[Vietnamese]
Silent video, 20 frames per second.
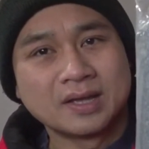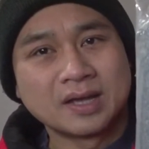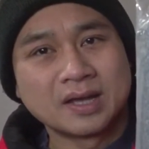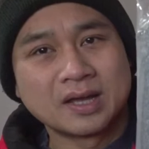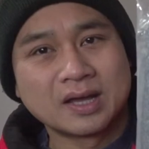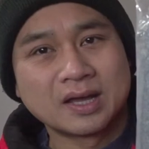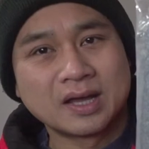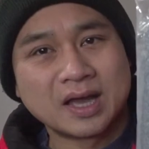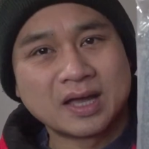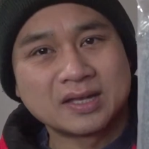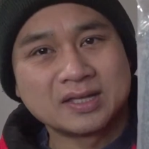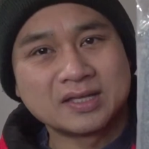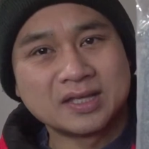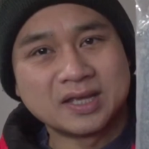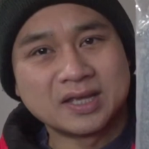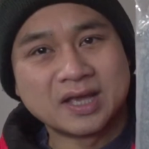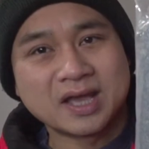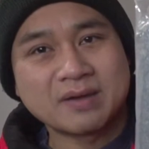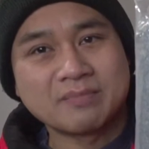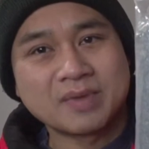à, anh
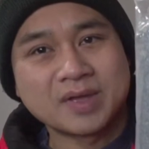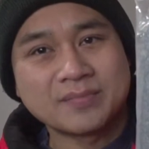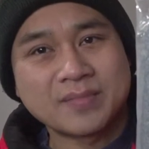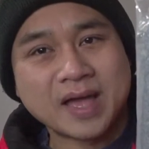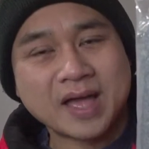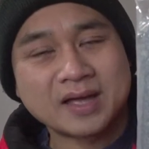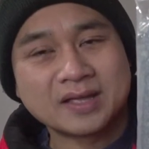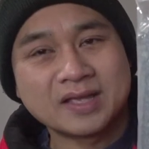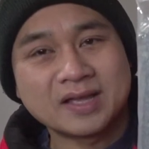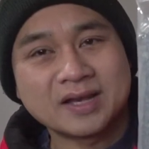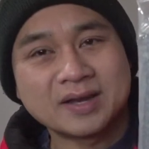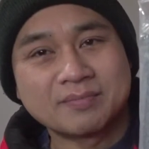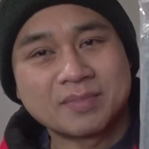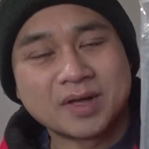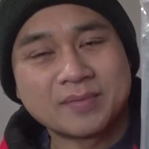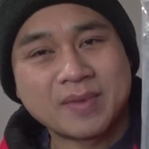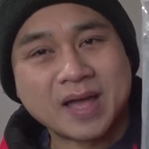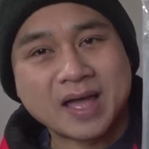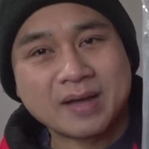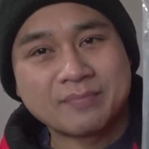chị hay mấy bác nhất là
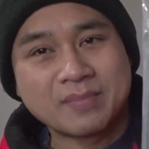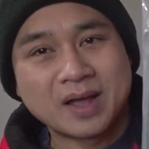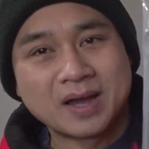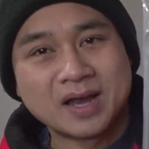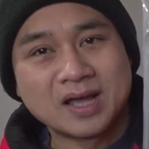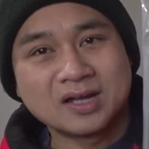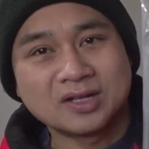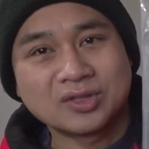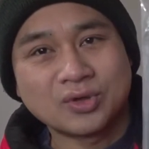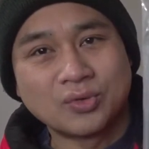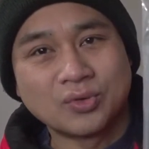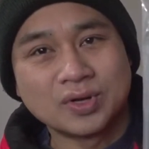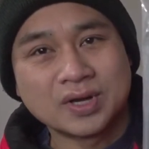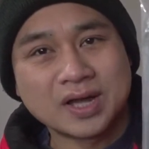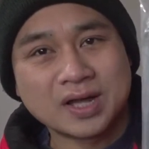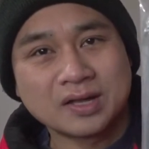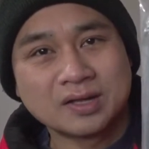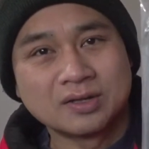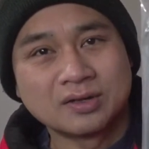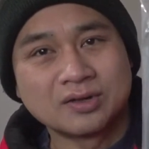mấy bác mà lớn tuổi
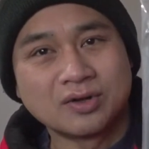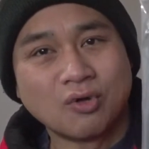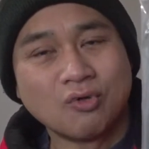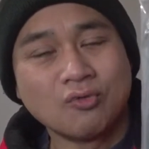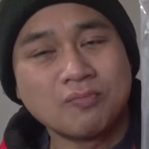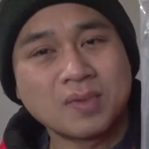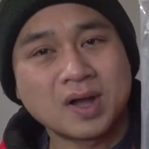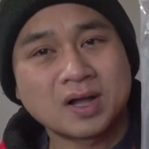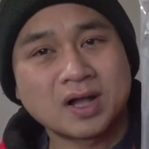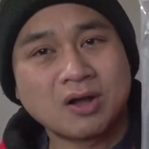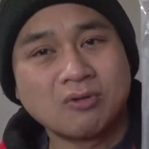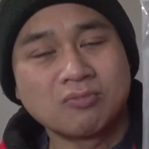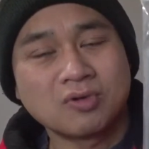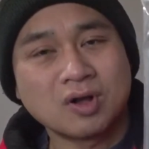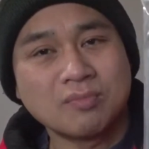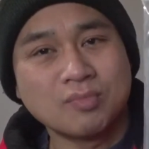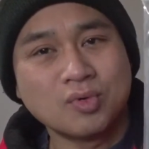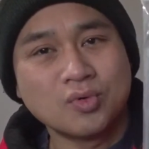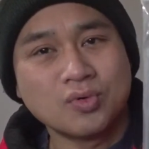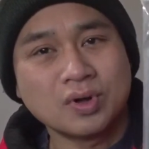đó ngủ mà không
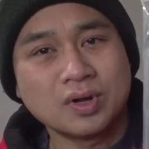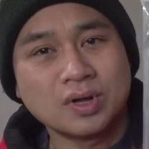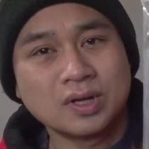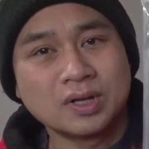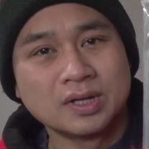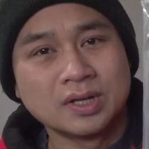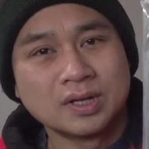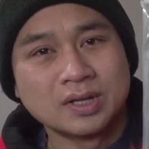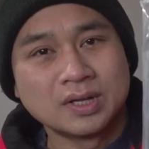có muốn